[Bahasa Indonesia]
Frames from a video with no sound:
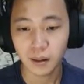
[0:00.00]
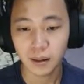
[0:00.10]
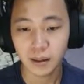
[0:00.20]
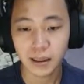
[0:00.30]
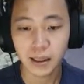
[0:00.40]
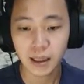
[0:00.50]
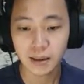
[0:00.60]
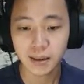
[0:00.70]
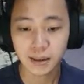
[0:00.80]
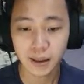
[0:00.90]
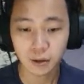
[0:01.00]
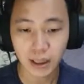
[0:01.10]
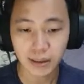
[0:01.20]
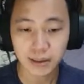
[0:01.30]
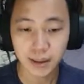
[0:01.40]
tinggal scout
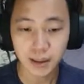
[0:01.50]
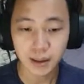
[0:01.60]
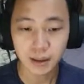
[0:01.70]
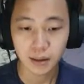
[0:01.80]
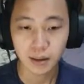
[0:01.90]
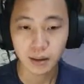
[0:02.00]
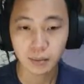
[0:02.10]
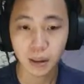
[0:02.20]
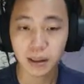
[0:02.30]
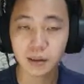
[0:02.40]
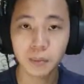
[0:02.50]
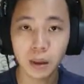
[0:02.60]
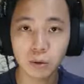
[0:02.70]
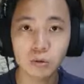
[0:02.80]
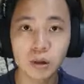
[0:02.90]
aja player
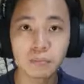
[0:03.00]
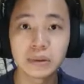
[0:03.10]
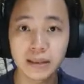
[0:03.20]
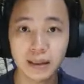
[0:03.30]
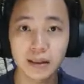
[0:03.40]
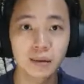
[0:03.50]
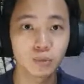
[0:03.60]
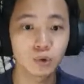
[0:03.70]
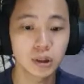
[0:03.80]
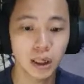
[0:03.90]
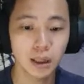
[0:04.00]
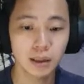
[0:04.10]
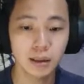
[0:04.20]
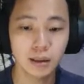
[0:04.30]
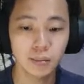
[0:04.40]
baru juga bisa dengan mudah
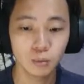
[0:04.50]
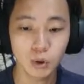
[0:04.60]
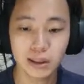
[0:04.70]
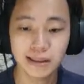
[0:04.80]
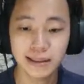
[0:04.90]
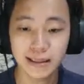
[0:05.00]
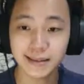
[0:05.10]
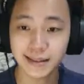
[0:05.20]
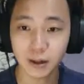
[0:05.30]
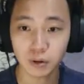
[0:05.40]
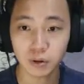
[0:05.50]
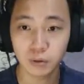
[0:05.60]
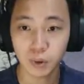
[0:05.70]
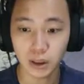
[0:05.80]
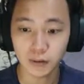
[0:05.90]
buat nyelesain scout
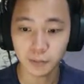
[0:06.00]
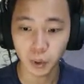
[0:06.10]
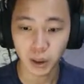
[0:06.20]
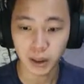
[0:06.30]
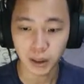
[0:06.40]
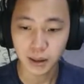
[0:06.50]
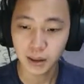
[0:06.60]
kumulatif poinnya